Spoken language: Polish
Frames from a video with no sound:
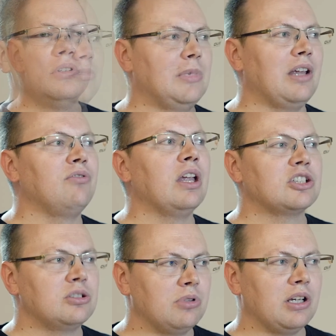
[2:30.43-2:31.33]

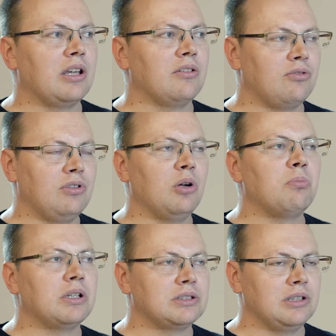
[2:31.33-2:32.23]
Największym rynkiem w chwili
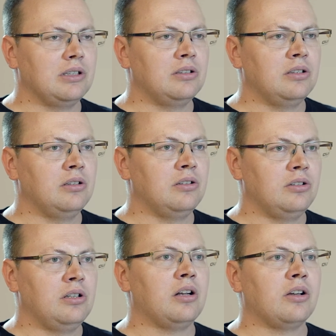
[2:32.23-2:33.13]
obecnej
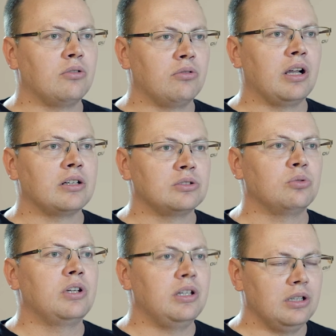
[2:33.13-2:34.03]
dla rynku gier
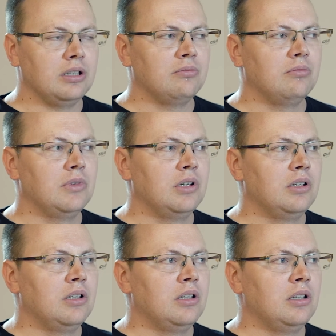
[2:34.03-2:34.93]
są Chiny.
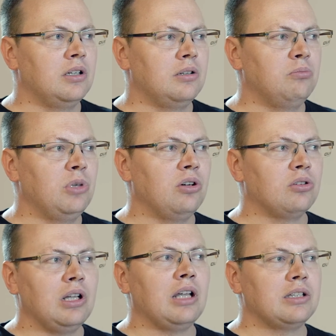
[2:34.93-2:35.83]
E, my
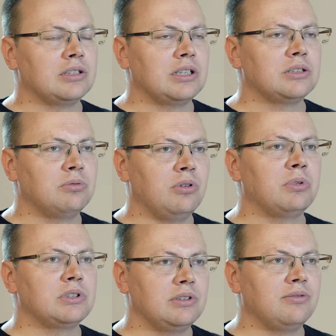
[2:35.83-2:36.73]
od lat jesteśmy
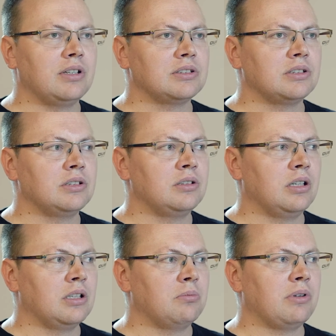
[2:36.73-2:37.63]
obecni w Azji.
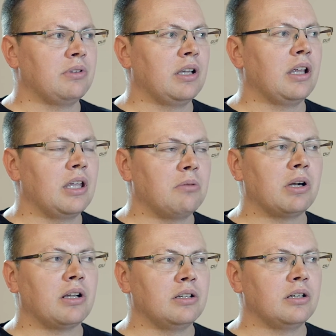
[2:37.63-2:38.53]
Tak naprawdę jak ja
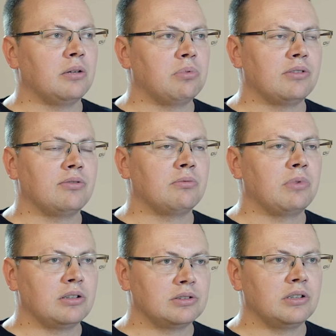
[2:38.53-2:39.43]
Baraner na
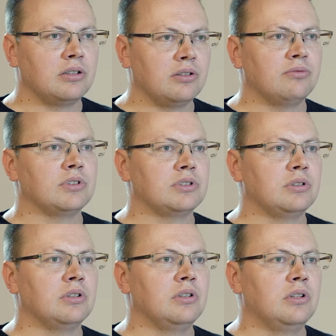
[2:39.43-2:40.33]
platformie iOS Android
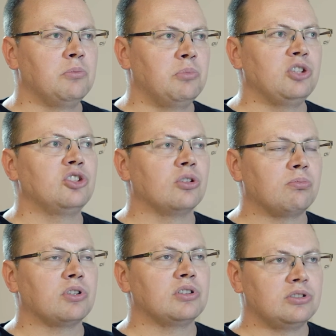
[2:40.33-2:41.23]
właśnie
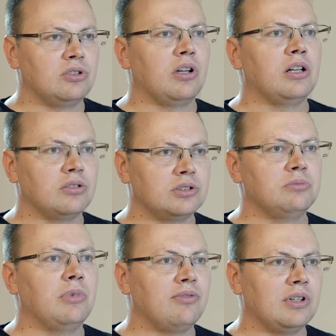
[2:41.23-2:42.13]
50%
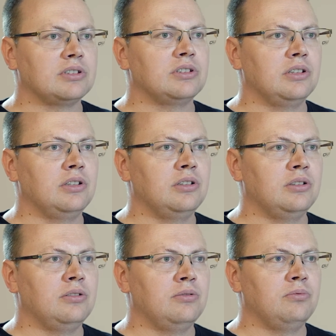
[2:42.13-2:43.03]
ściągalności ma w Azji
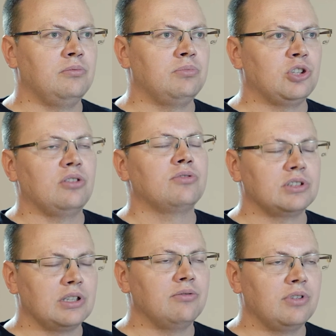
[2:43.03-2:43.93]
i przede
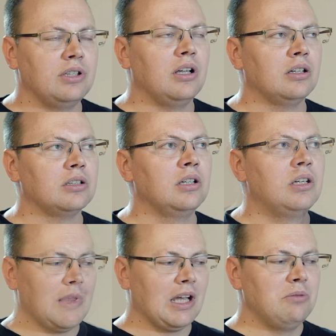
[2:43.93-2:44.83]
wszystkim w Chinach.
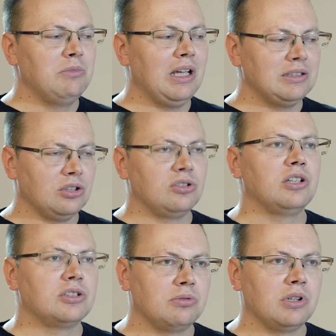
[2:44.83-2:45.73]
Takim
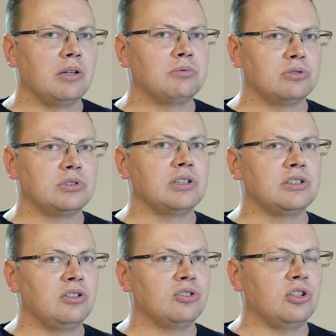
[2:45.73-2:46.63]
najistotniejszym rynkiem są Stany
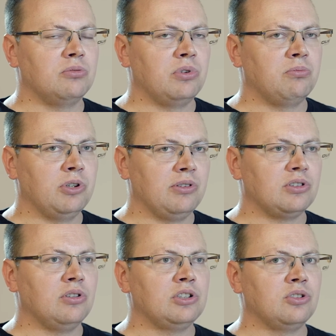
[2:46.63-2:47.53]
Zjednoczone,
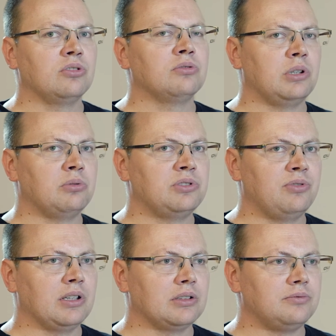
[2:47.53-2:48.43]
ponieważ one ciągną cały
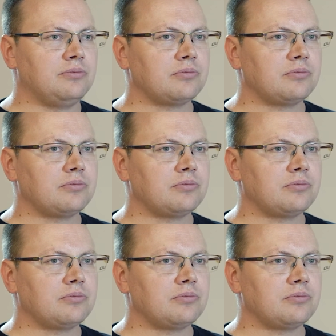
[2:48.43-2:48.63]
świat.